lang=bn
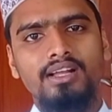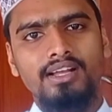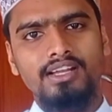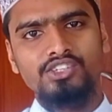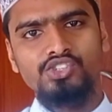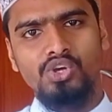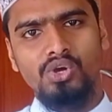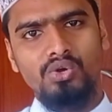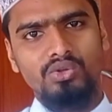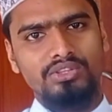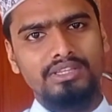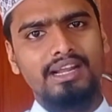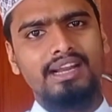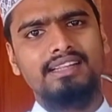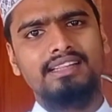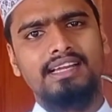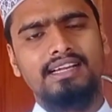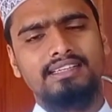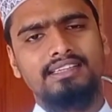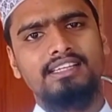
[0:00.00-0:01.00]
কে যখন তারা
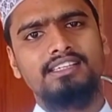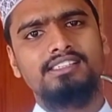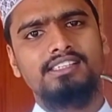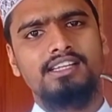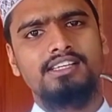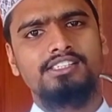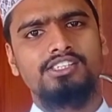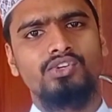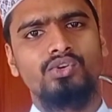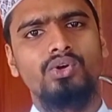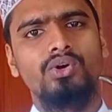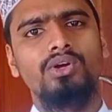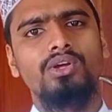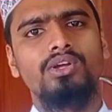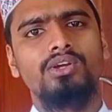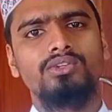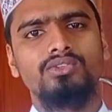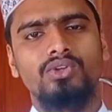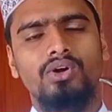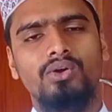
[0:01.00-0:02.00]
দেখতে চেয়েছিল
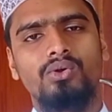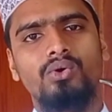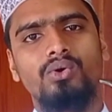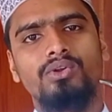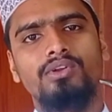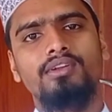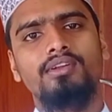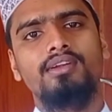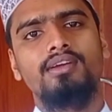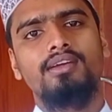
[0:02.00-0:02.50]
তখন